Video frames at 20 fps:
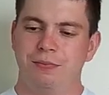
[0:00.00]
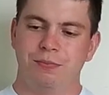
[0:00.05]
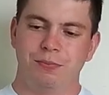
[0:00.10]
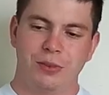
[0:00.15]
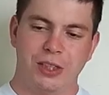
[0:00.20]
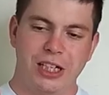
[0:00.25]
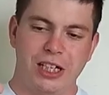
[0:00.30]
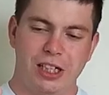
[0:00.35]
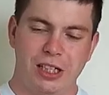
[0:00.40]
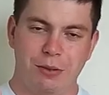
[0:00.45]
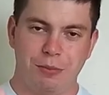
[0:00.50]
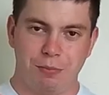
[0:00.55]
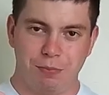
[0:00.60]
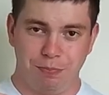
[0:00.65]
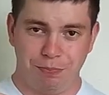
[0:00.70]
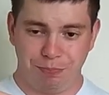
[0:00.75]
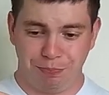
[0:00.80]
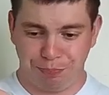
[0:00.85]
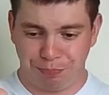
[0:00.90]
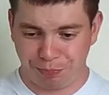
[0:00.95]
делаем,
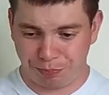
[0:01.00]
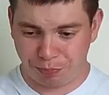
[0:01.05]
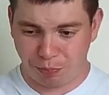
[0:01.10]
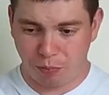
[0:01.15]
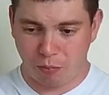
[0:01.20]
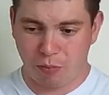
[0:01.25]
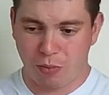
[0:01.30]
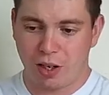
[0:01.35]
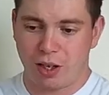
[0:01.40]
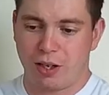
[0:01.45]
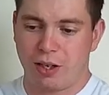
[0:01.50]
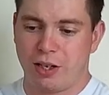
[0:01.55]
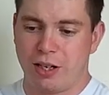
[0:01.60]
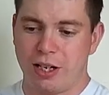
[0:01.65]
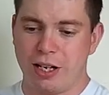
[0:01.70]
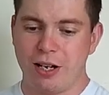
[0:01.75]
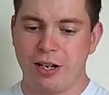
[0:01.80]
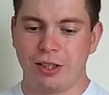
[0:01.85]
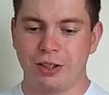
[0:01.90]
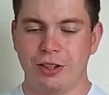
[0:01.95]

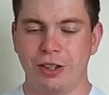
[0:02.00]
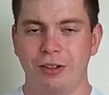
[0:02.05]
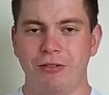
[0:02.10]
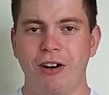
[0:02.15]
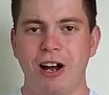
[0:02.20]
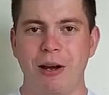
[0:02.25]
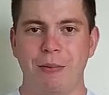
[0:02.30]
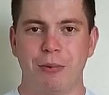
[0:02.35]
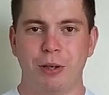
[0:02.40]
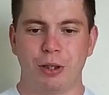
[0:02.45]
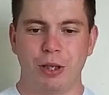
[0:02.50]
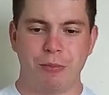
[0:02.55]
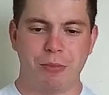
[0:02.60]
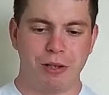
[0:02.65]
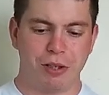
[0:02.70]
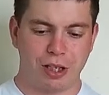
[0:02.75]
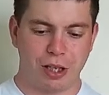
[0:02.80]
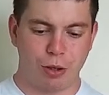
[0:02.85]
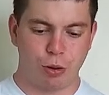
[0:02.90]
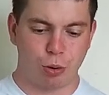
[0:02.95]
э, разрываем ее на
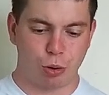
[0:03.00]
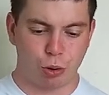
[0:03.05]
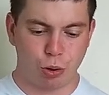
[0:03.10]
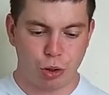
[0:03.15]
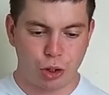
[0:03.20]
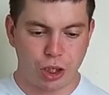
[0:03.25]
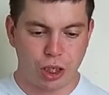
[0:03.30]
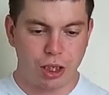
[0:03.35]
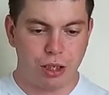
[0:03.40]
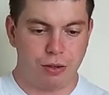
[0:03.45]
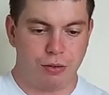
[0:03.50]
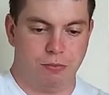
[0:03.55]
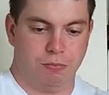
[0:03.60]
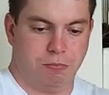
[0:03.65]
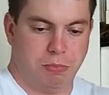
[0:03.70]
мелкие кусочки